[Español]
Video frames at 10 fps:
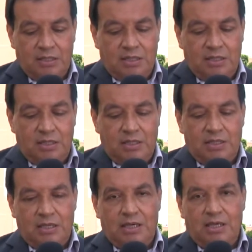
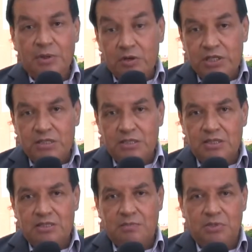eh, el mero 15
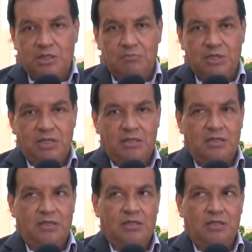de septiembre
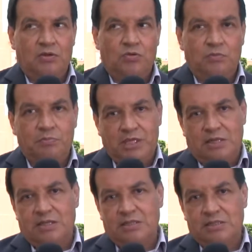y un
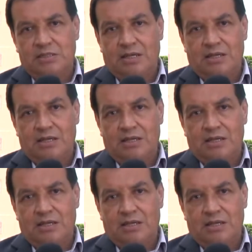viernes